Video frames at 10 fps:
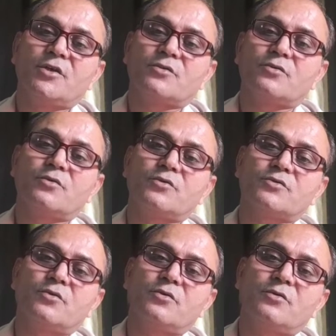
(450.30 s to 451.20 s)
तो
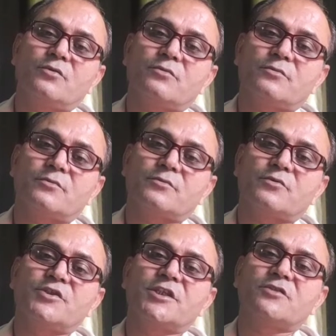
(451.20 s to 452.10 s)
दोस्तों
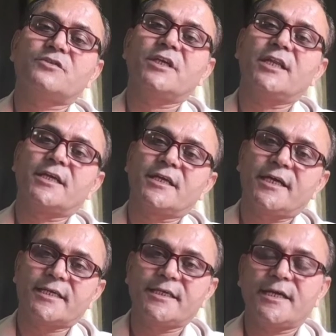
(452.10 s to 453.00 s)
तो इससे तो यही
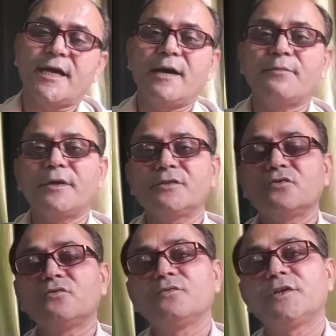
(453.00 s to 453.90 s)
लगेगा कि आपने
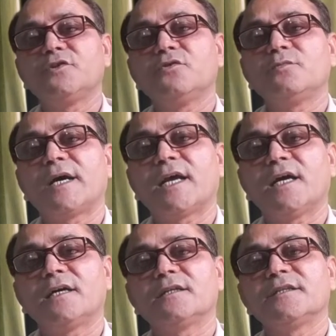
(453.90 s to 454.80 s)
जो वीडियो हमारा
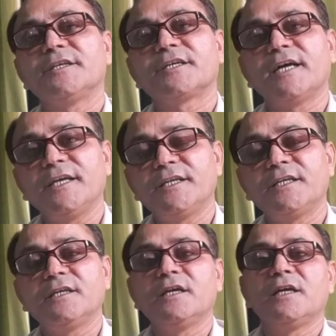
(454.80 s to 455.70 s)
देखा ही
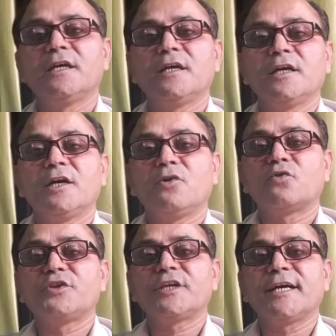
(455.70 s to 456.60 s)
नहीं
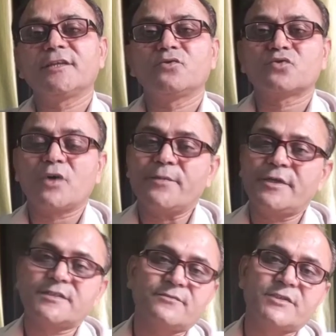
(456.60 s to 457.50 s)
और देखा तो उसको
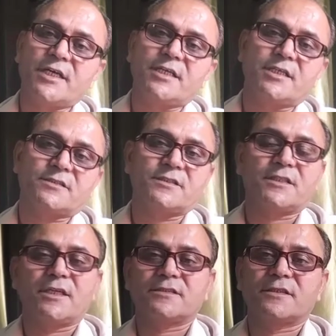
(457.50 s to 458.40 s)
आपने समझा नहीं अच्छी
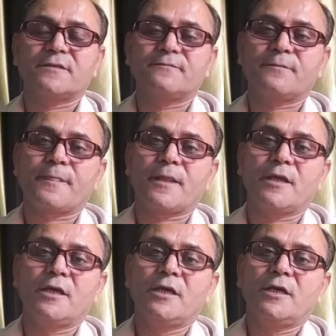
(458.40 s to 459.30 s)
तरह से
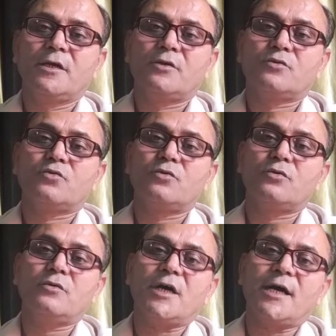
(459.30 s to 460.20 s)

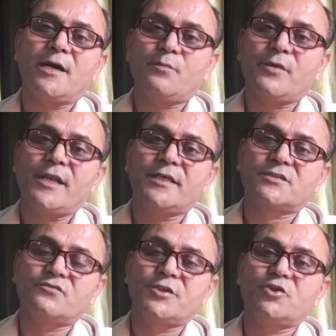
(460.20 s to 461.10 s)
तो आप पहले
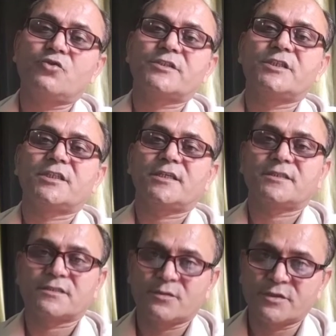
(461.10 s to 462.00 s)
इस वीडियो को अच्छी तरह
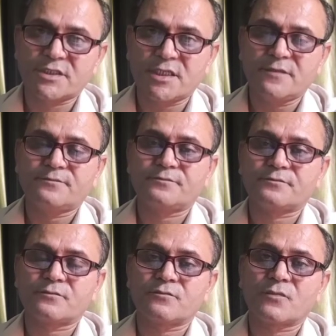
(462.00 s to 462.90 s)
से समझिए
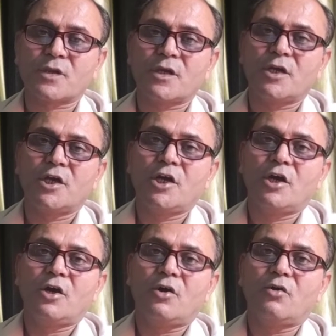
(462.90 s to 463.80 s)

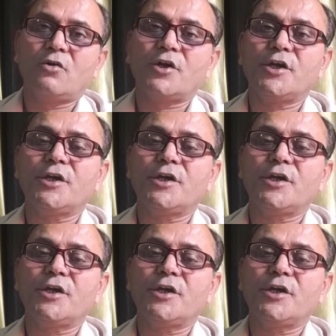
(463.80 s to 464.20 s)
और